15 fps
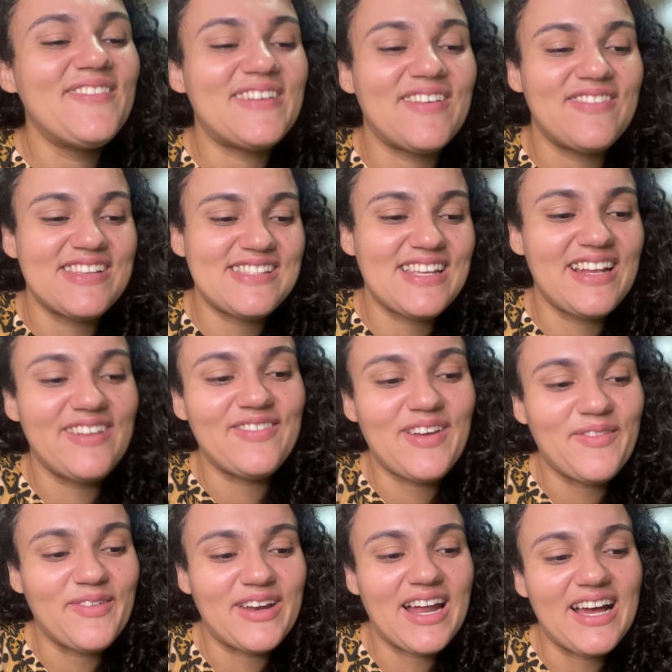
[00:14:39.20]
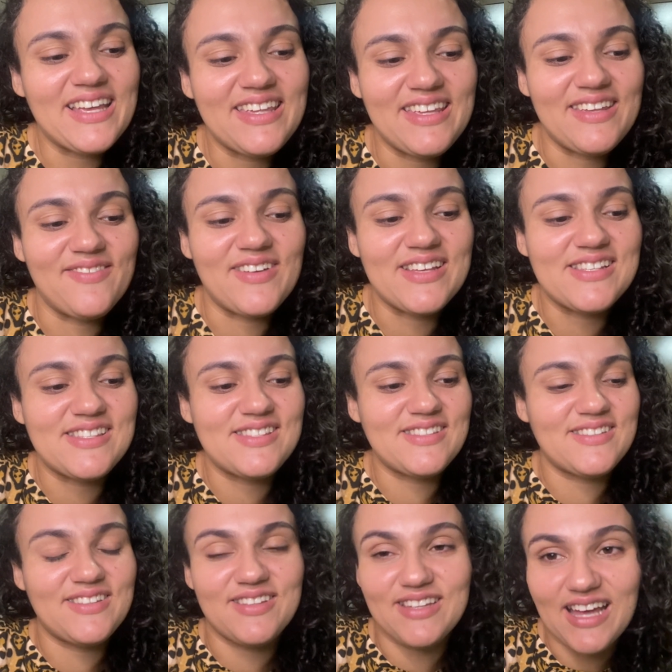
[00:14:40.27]
pra ver se ele vem morar aqui. Mas
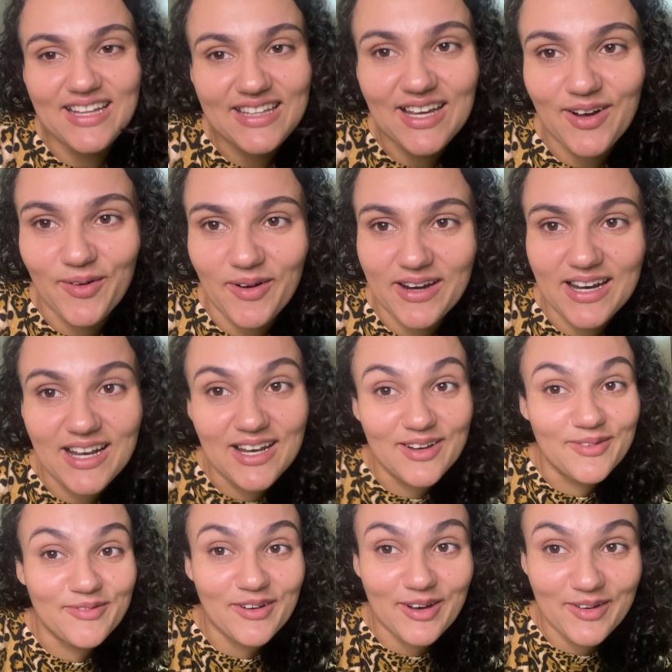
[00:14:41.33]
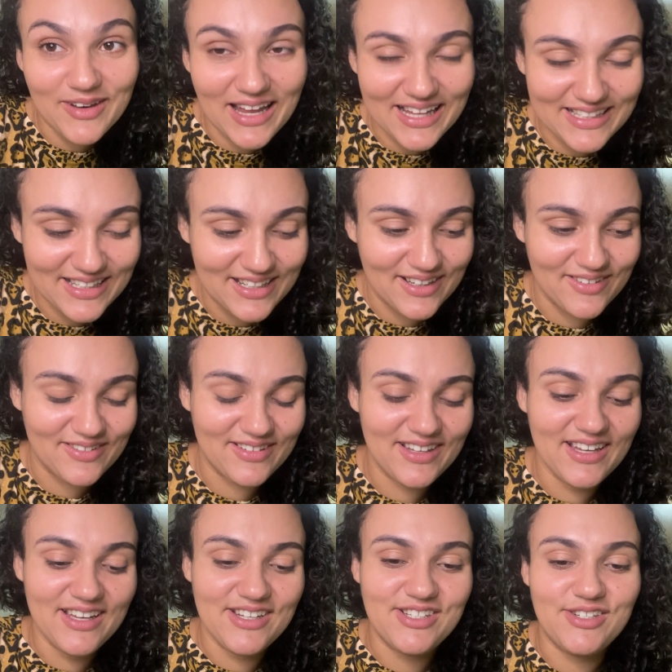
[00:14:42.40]
até agora ele não falou nada, não.
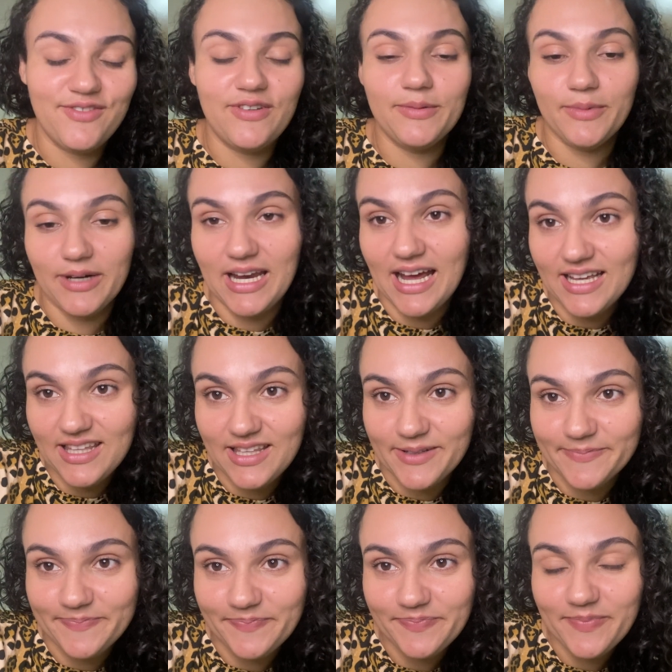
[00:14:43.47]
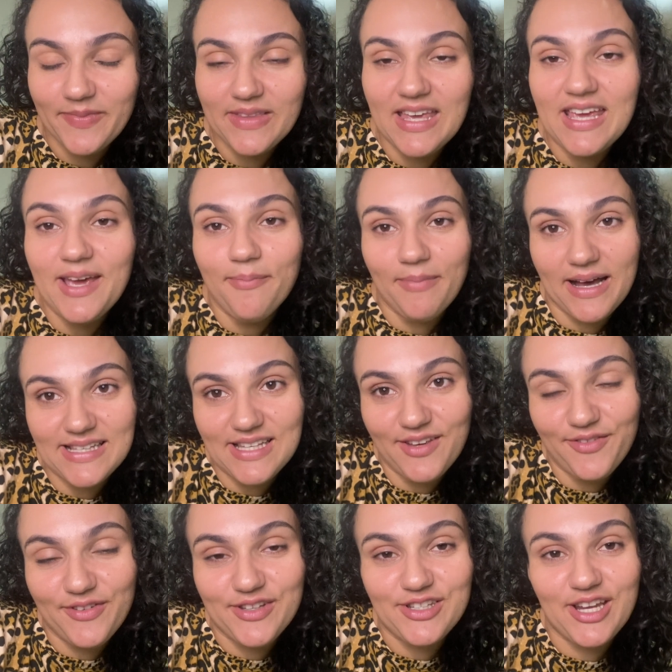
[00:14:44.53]
De vir morar aqui. Mas
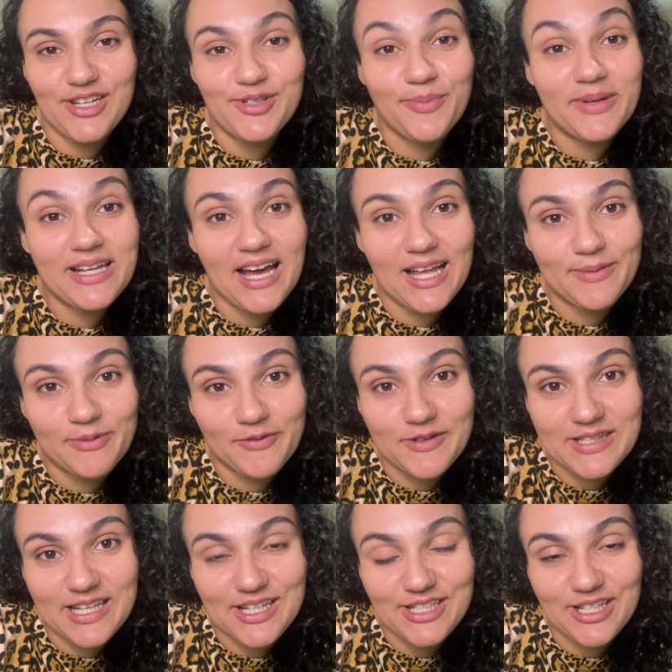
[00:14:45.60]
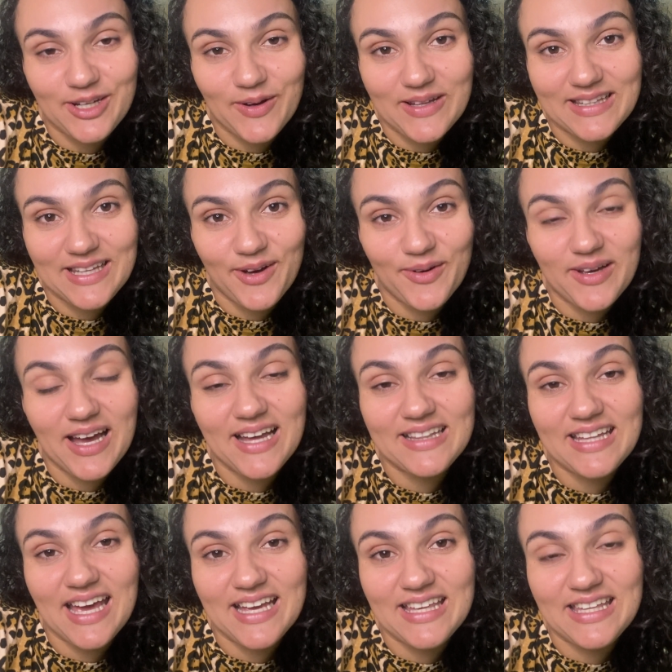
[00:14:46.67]
enfim, gente, obrigado por você que chegou até,
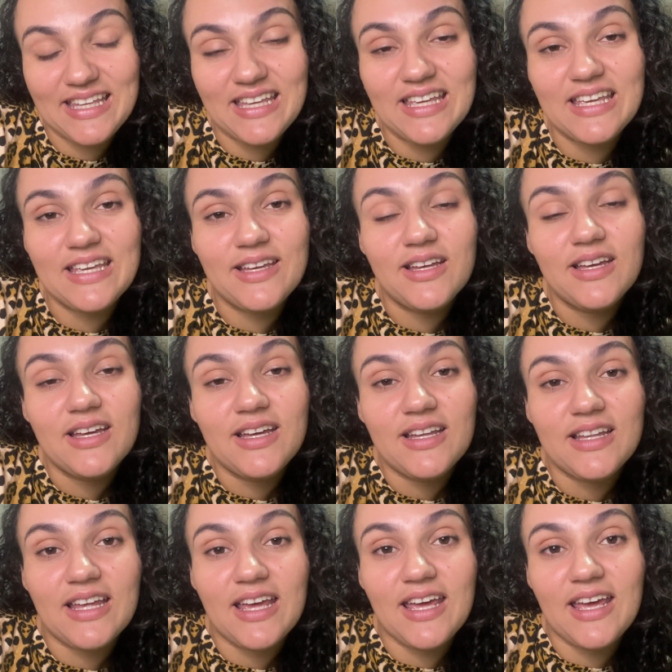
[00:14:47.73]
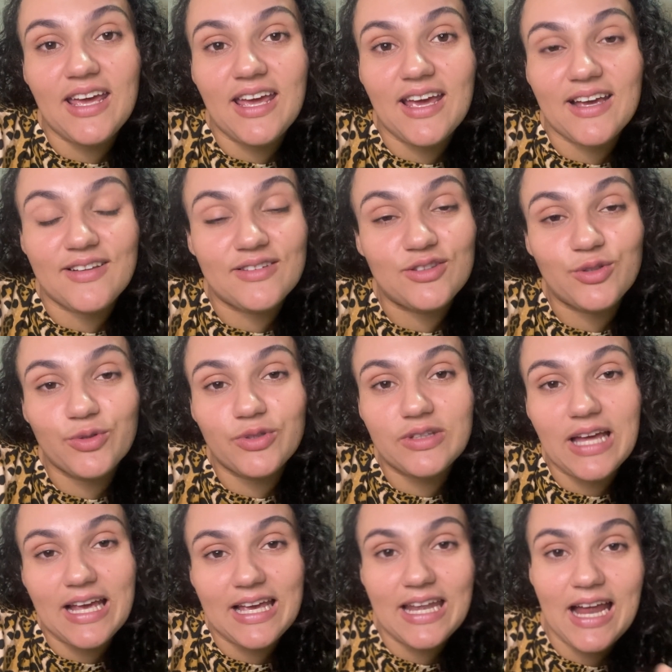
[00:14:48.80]
até aqui. É, tudo
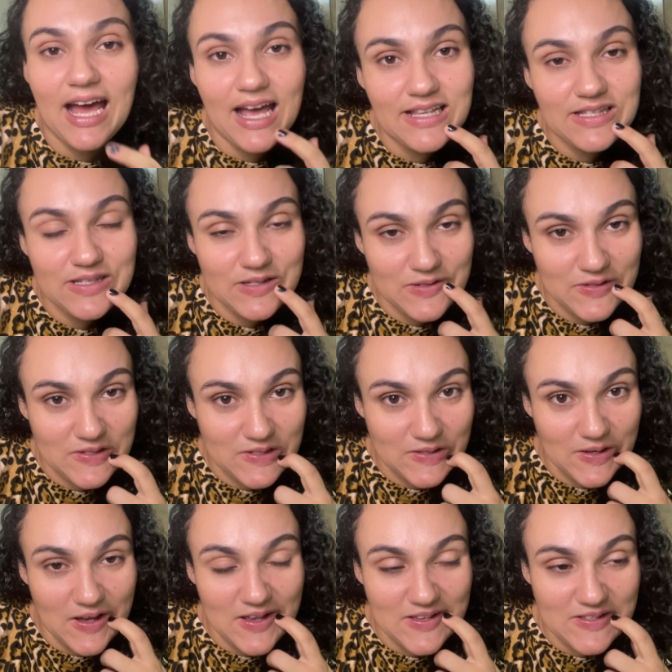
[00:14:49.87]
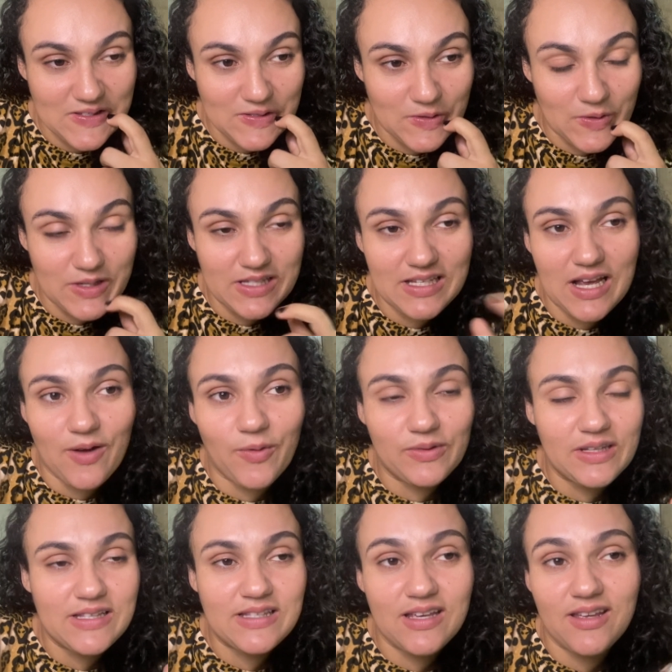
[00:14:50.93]
dá graças, as coisas que
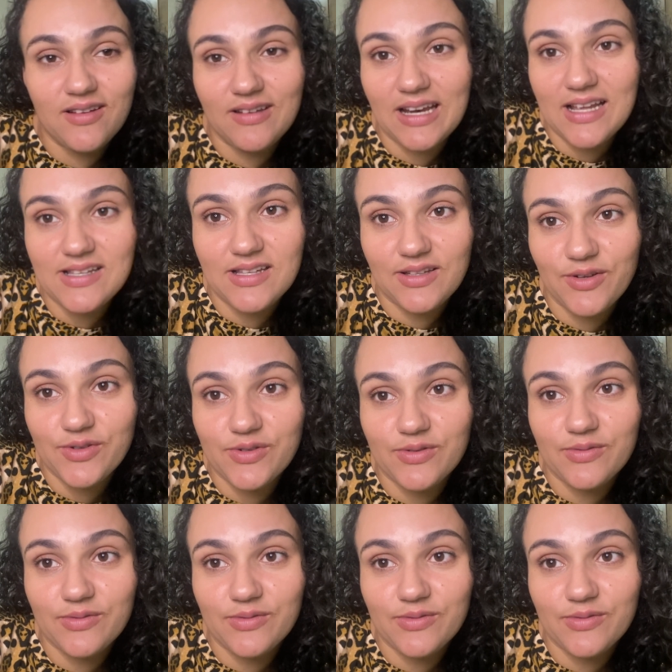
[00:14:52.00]
aconteceram, graças a Deus,